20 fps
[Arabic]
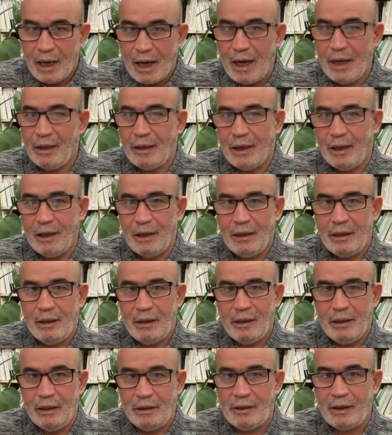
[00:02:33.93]

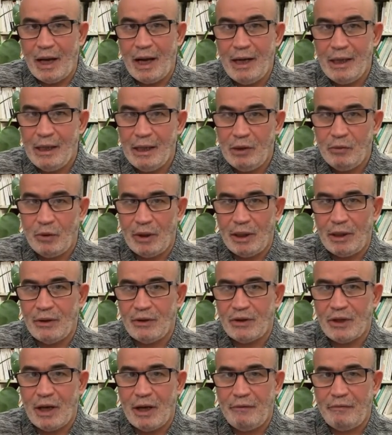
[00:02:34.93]
أيضا للتحليل
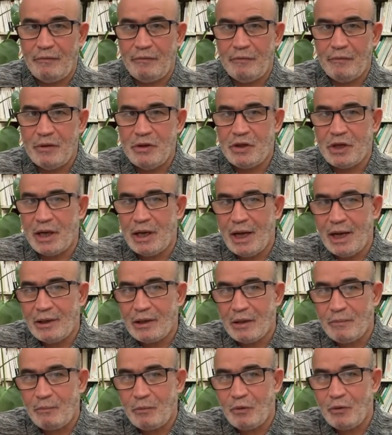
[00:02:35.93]
والإنصاف جناح
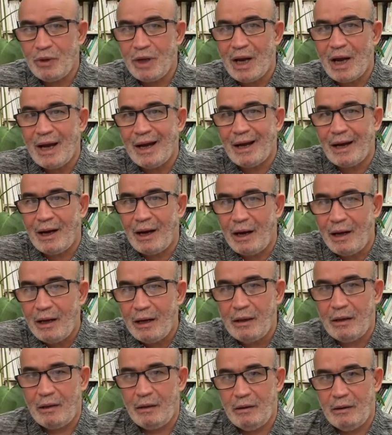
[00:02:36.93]
تبون
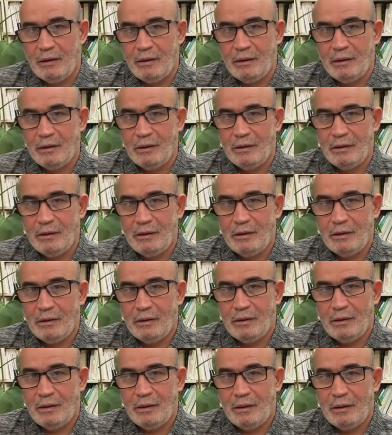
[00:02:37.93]
أقل
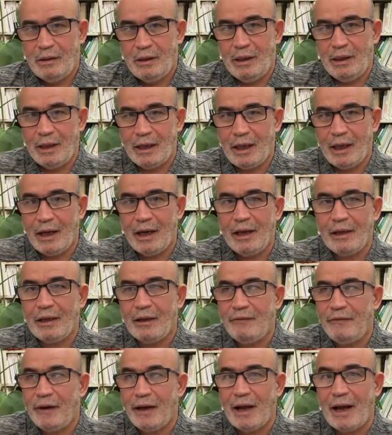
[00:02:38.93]

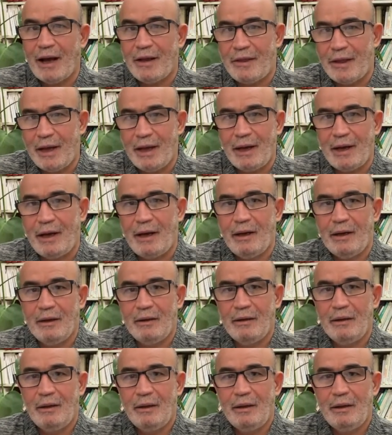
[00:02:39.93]
انخراطا في
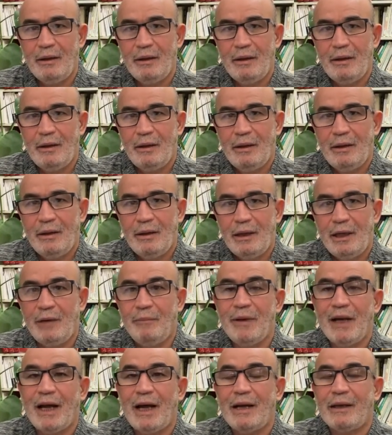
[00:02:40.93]
القذارة
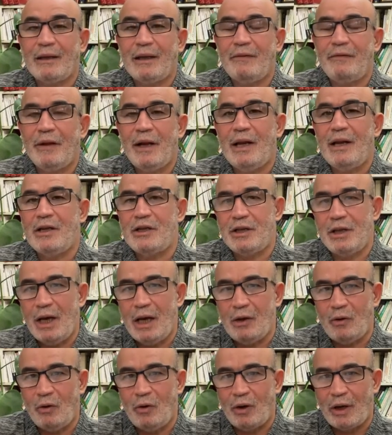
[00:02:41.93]
لمن خط فيها
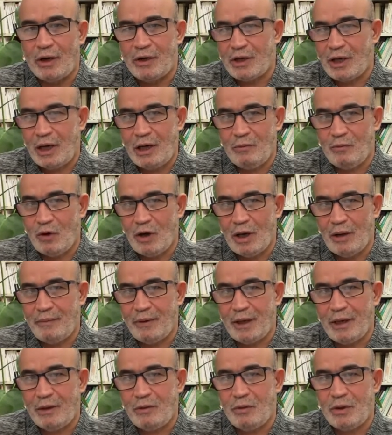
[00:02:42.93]
الأجنحة الأخرى جناح
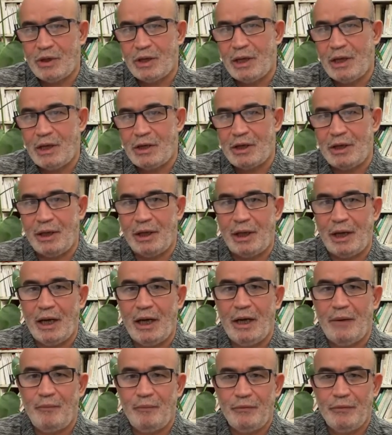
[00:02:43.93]
المخابرات وجناح
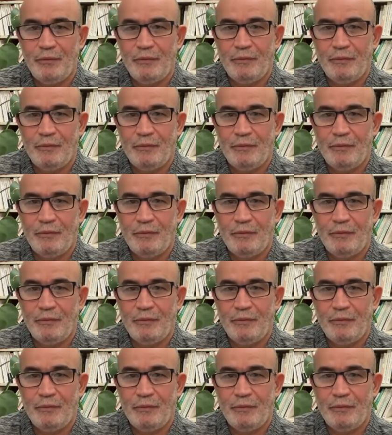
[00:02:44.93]
شنقريح